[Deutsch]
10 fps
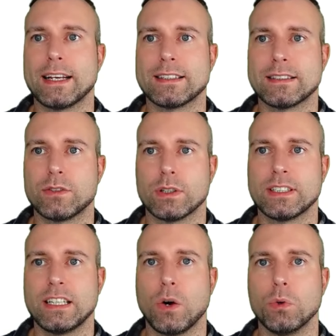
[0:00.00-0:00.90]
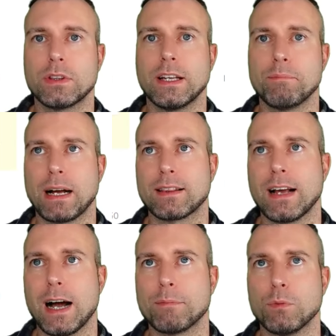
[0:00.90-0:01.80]
Da sollten die da unten den
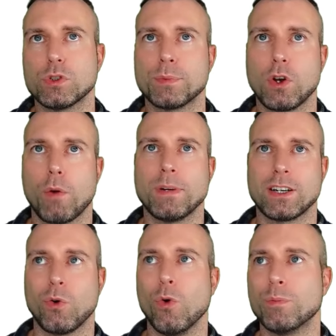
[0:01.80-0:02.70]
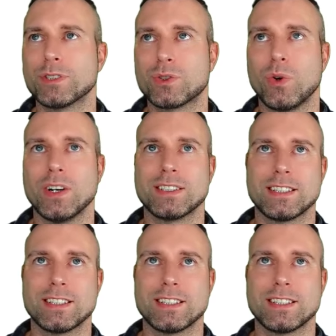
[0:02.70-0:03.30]
Button haben. Da muss man nochmal nach oben scrollen.